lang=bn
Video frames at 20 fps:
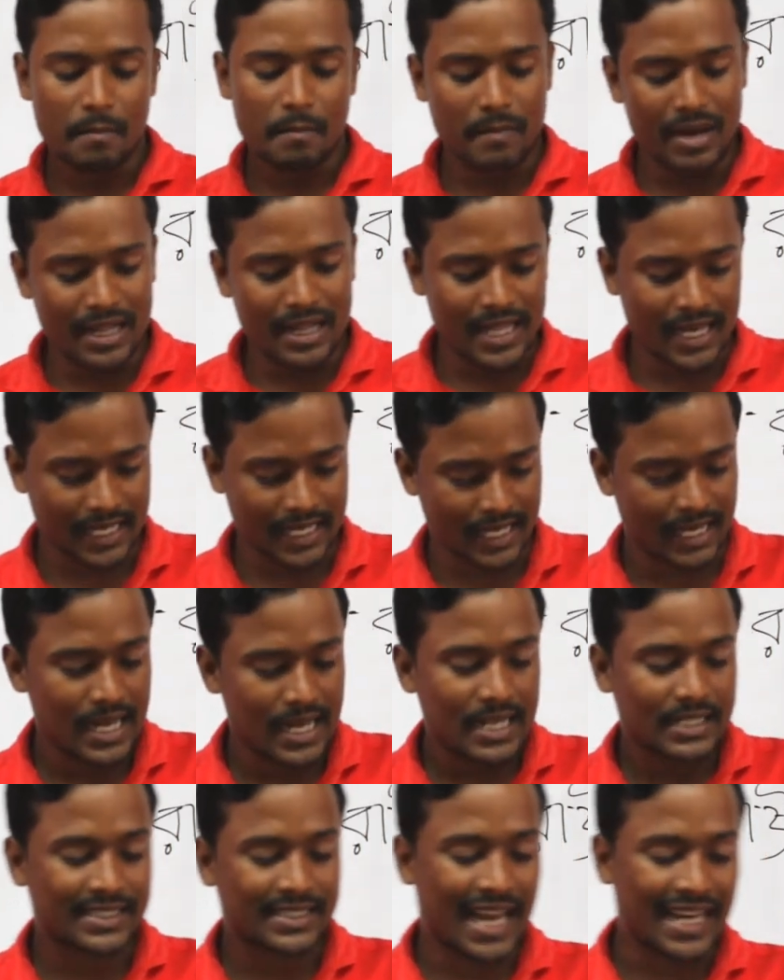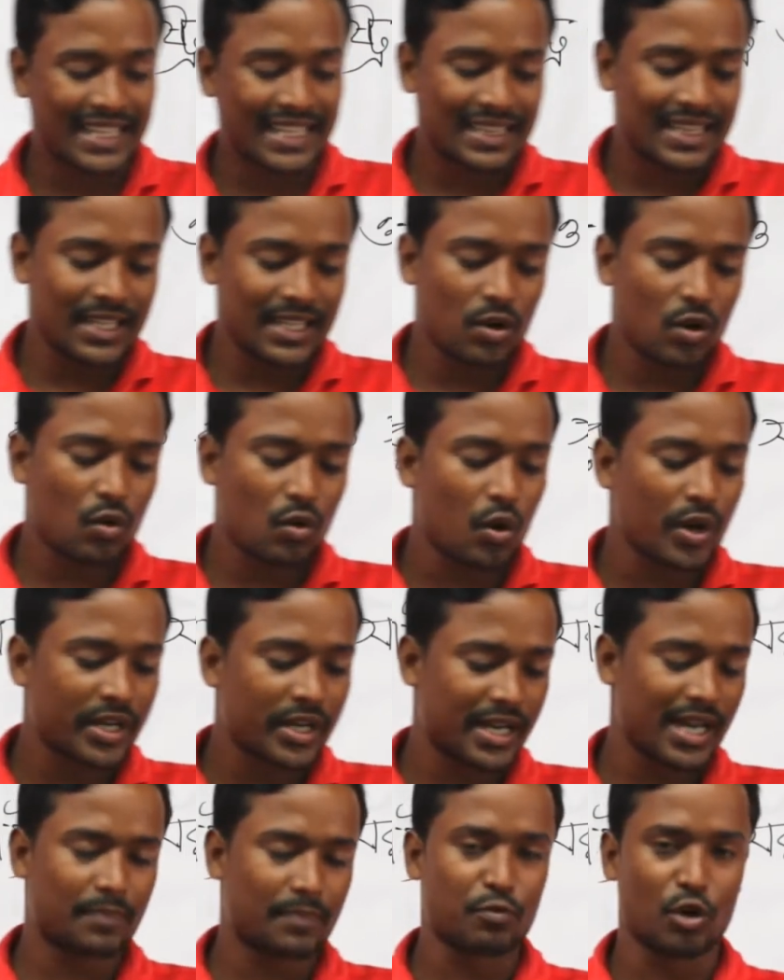মিল থাকে জাতীয়
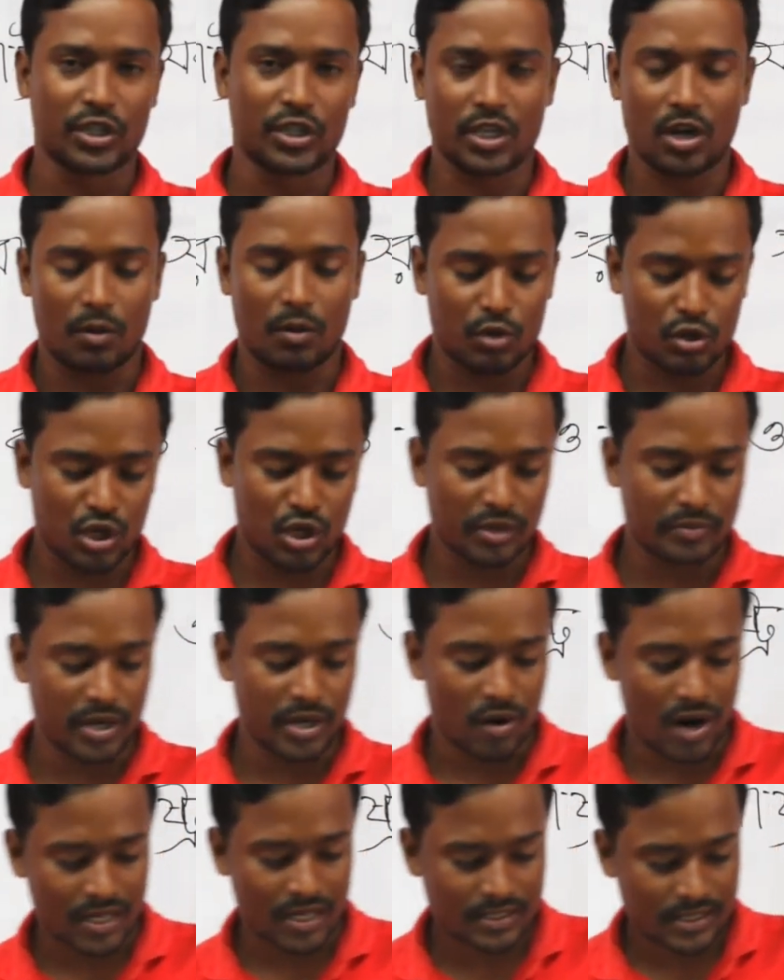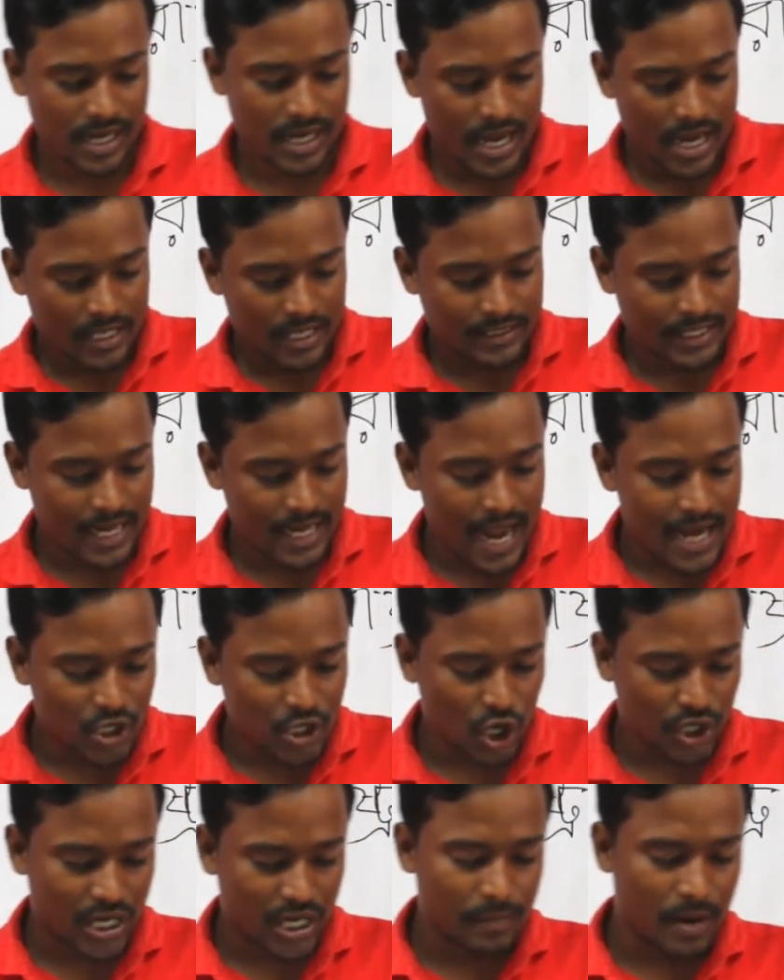ঐক্যের প্রতীক অবশ্যই ভিওয়ার্স যে এই
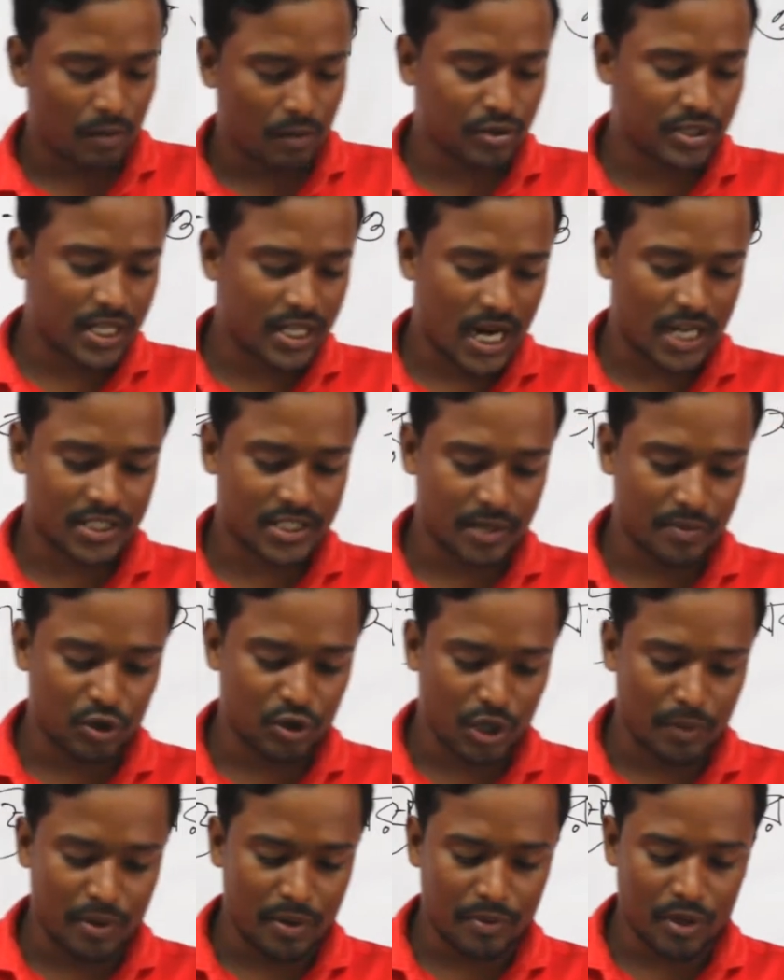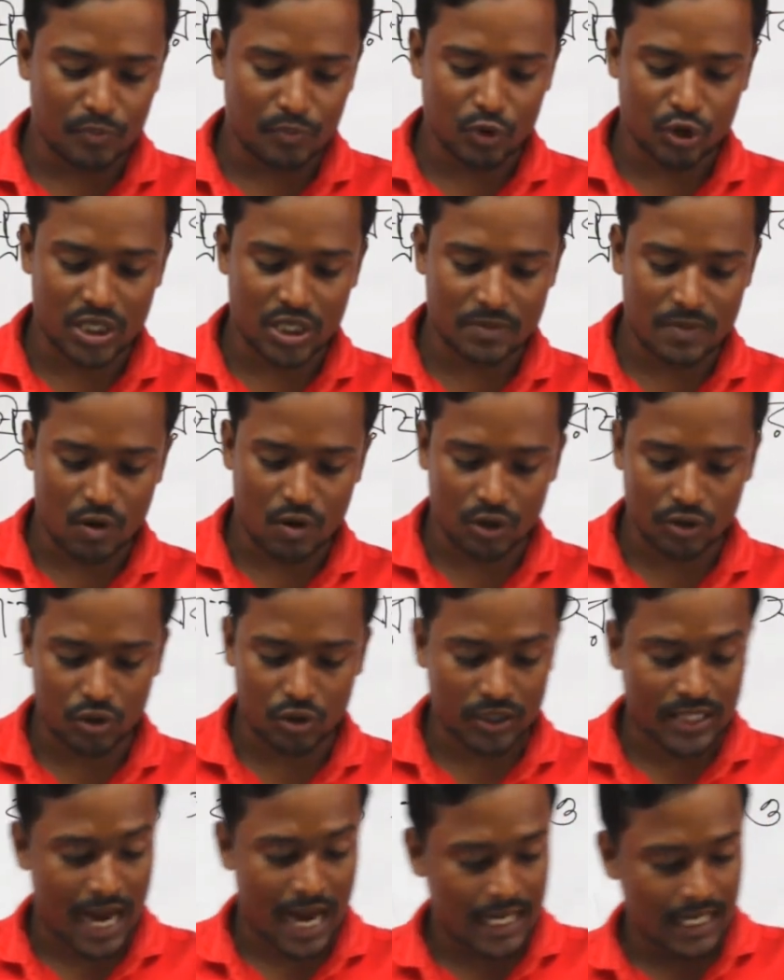সরকার ব্যবস্থা রাষ্ট্রের ভিতরে বিভিন্ন প্রদেশ বা
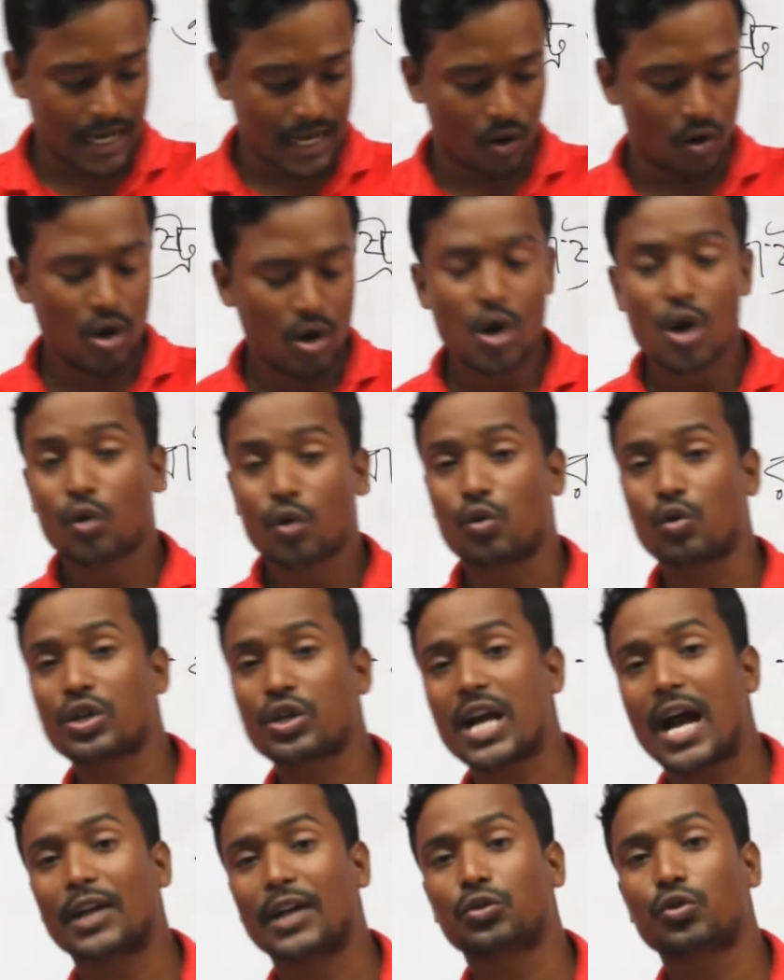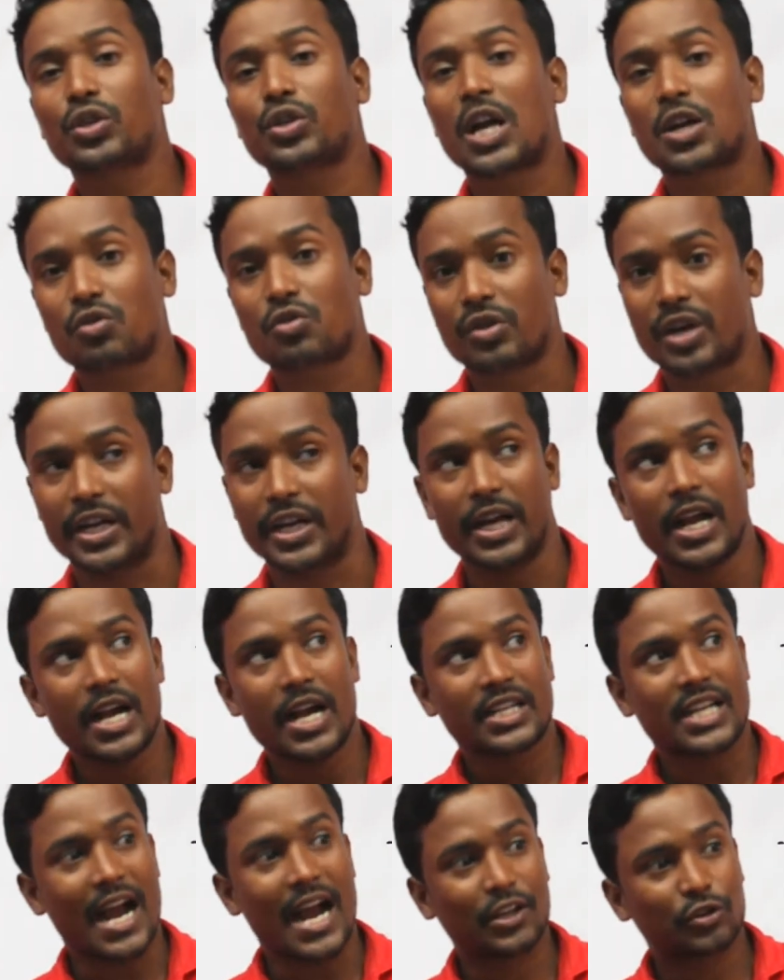অঞ্চল থাকলেও কোনো স্বায়ত্ত শাসন নেই
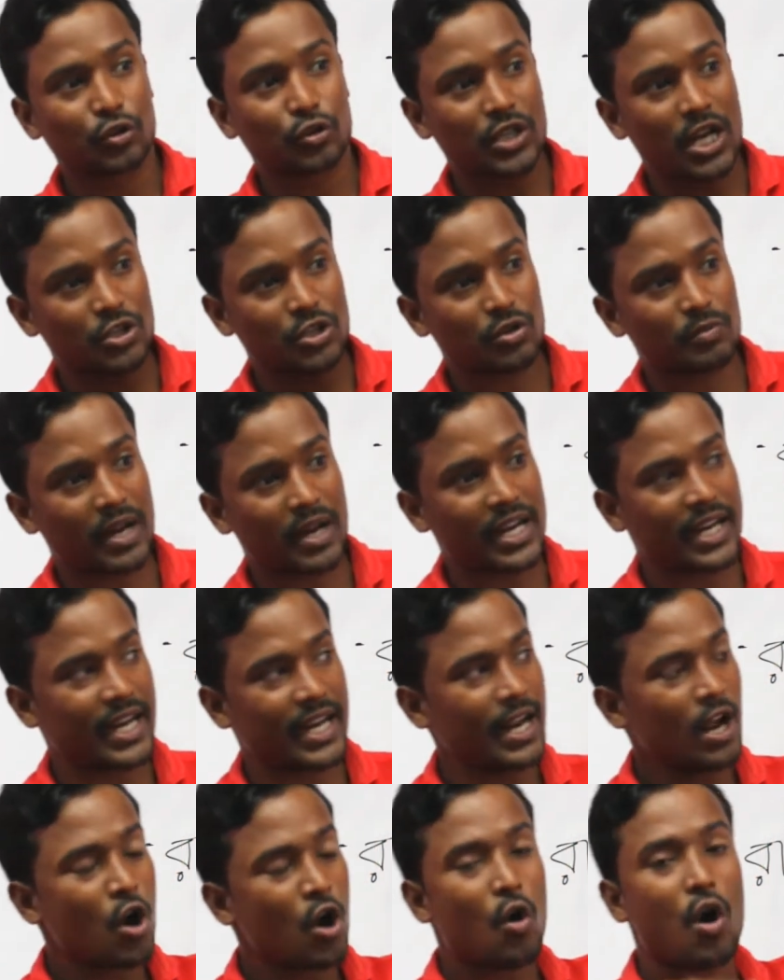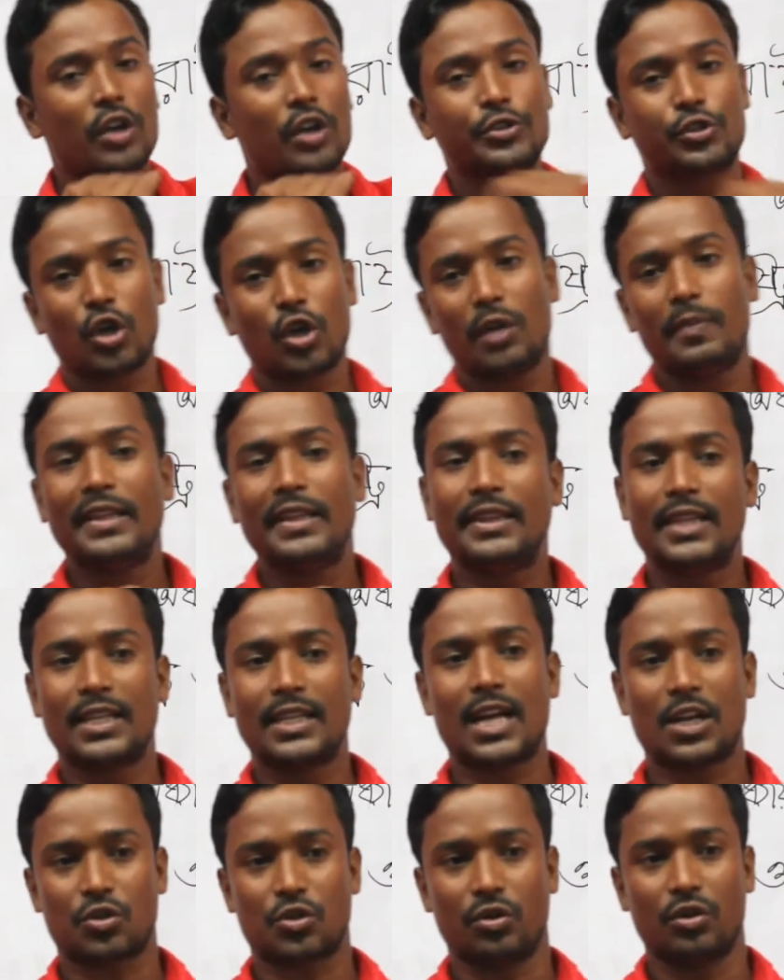স্বায়ত্ত শাসন মানে কি অঞ্চল ভিত্তিক
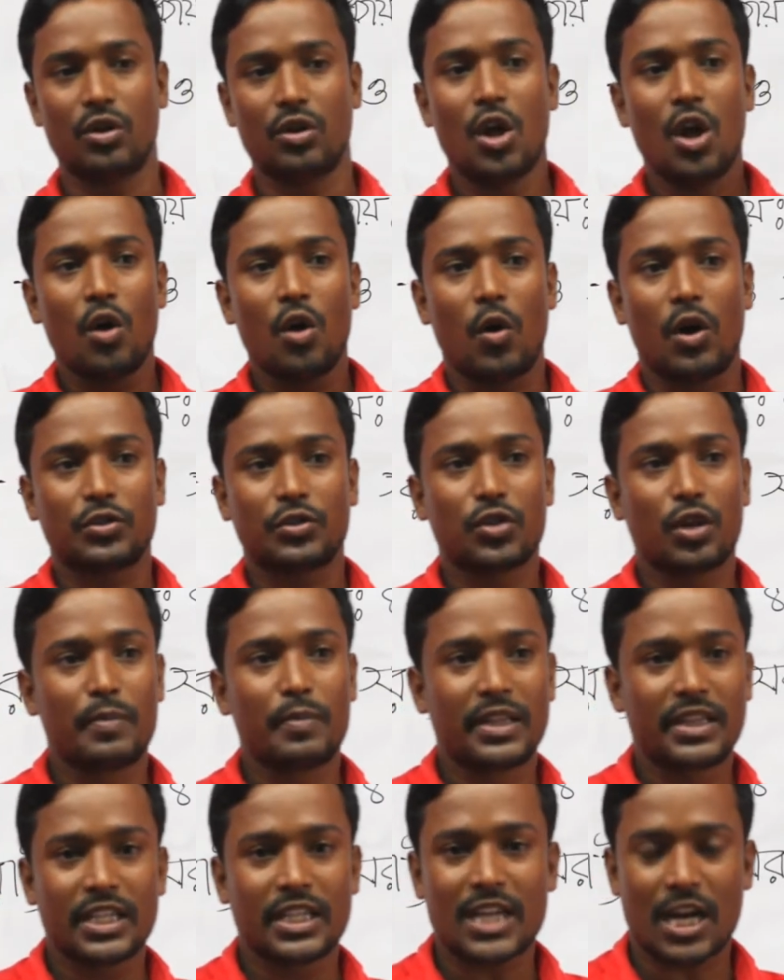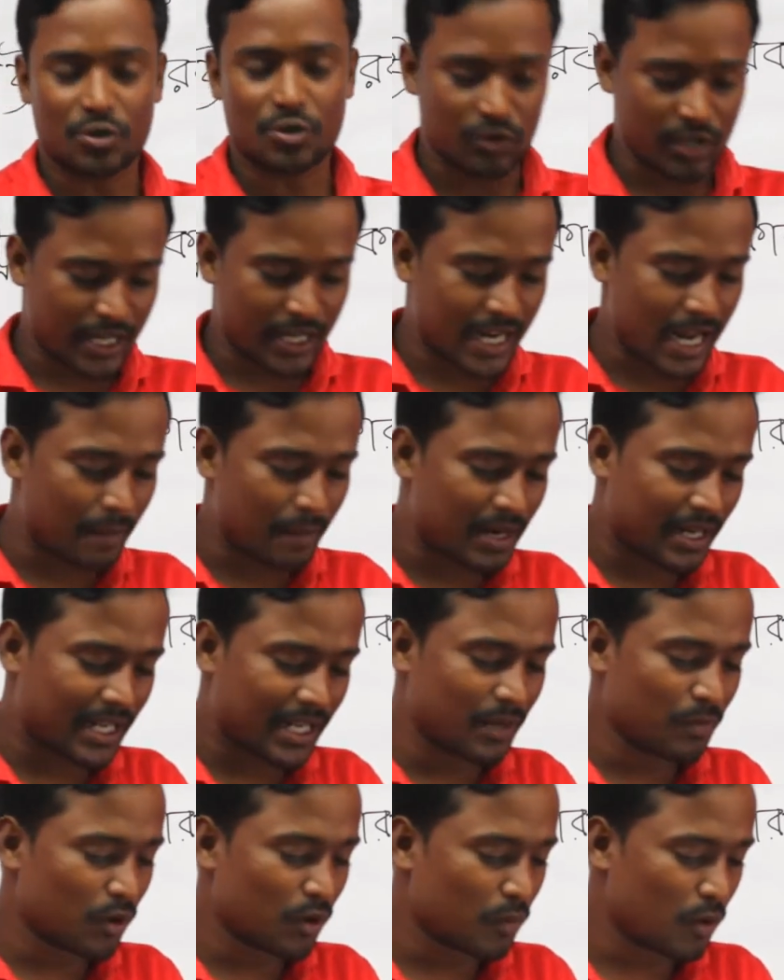শাসন অঞ্চল ভিত্তিক শাসনটাকে আমরা
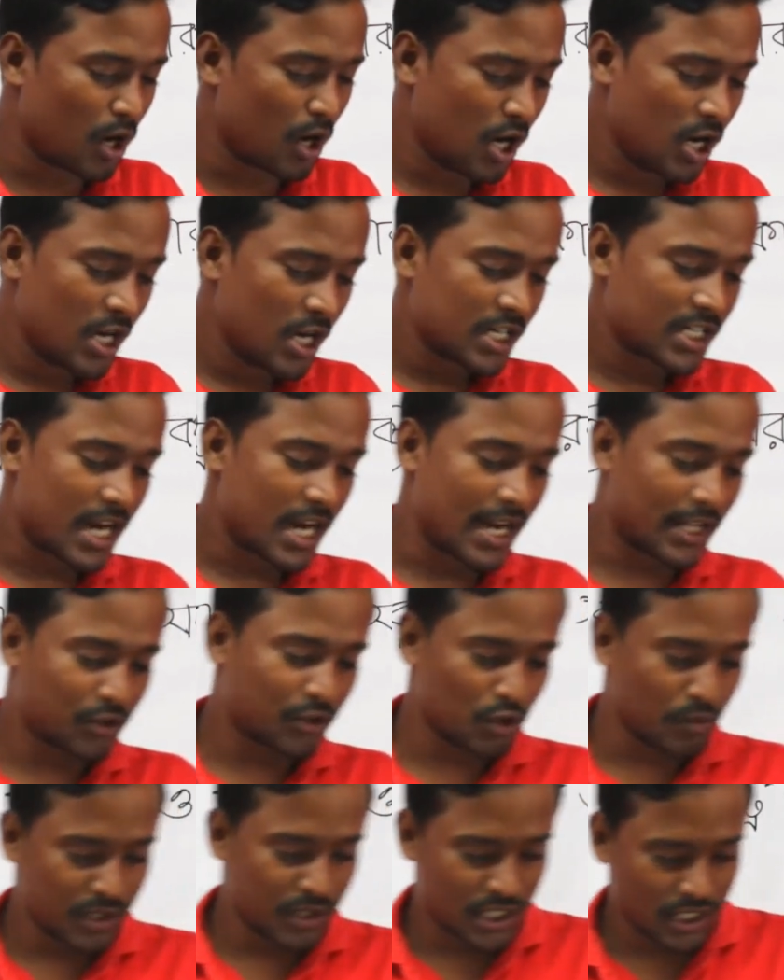কি বলবো স্বায়ত্ত